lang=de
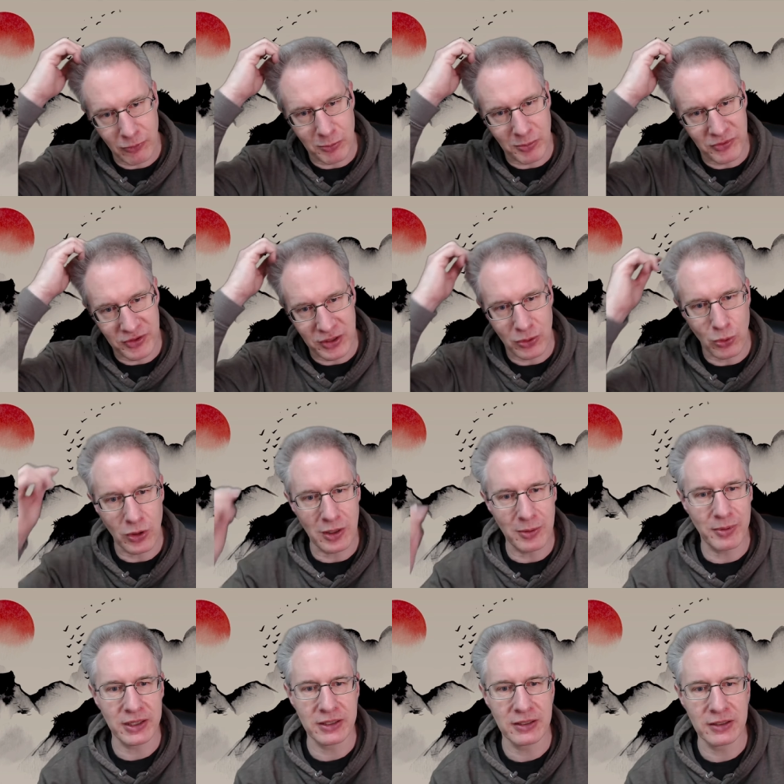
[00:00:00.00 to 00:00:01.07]
wo man sich
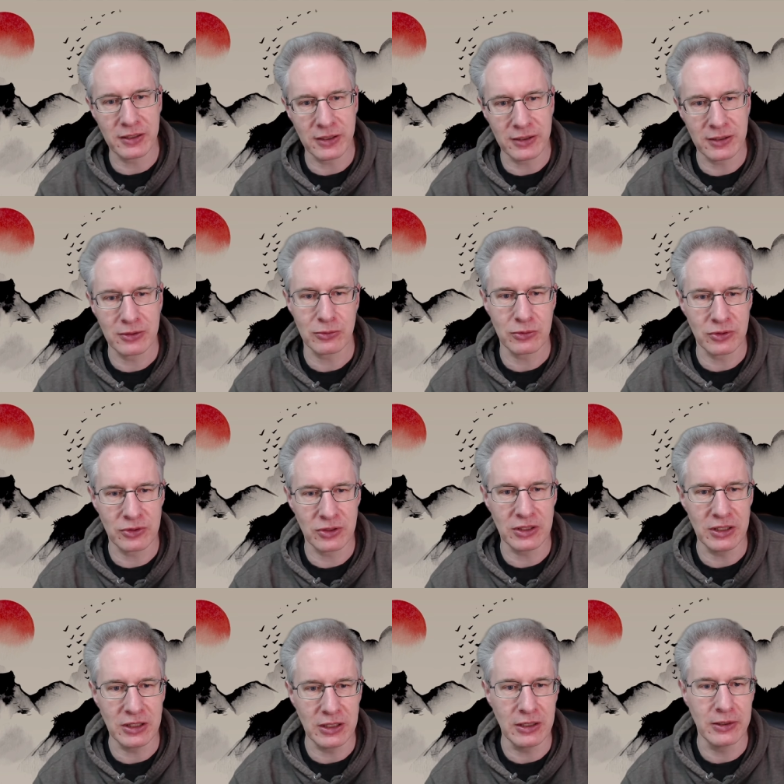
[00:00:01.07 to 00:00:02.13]
hocharbeiten kann
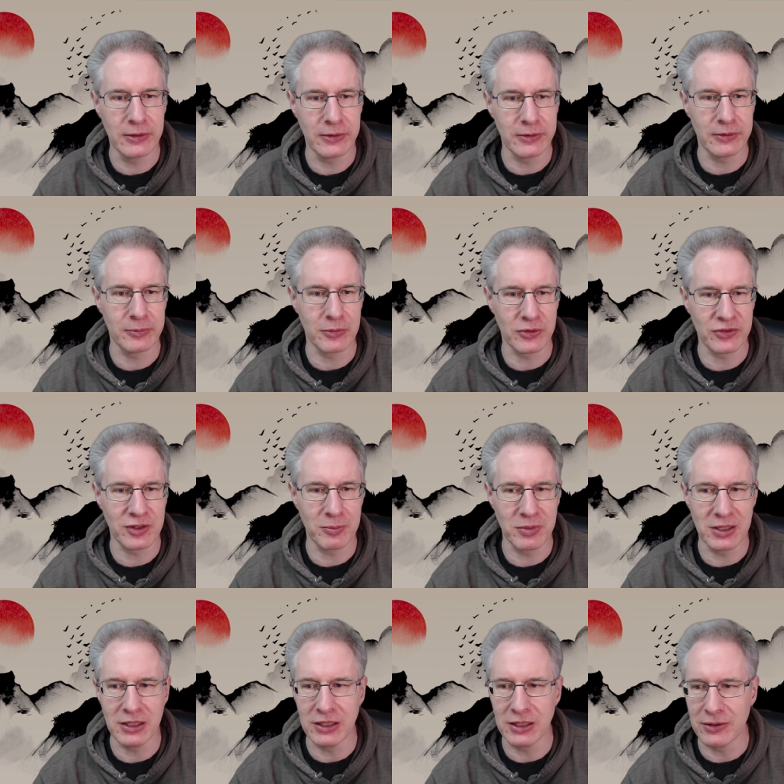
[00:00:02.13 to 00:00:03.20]
und die ähm, aus der
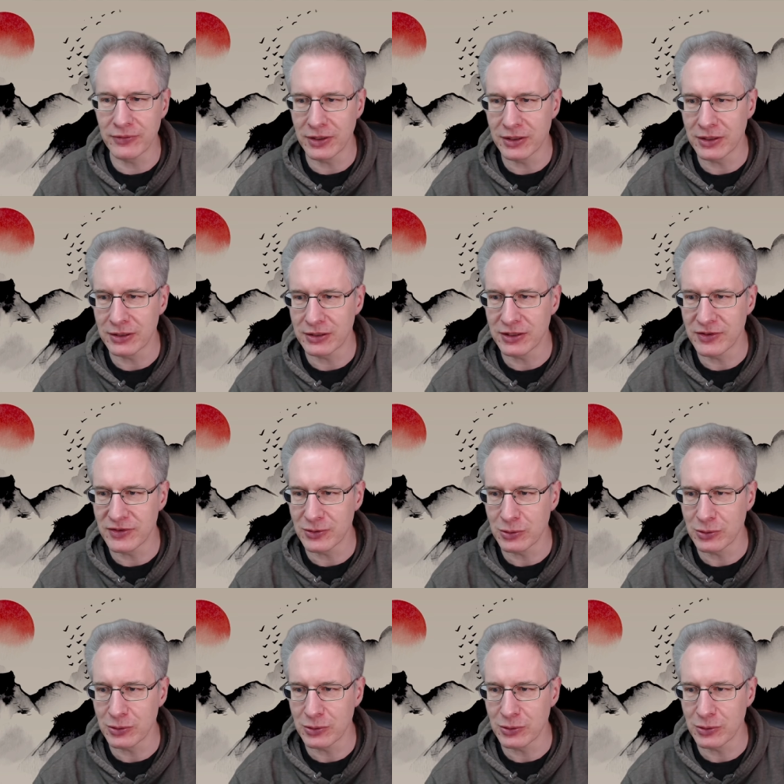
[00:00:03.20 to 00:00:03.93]
B-Liga fangen halt ganz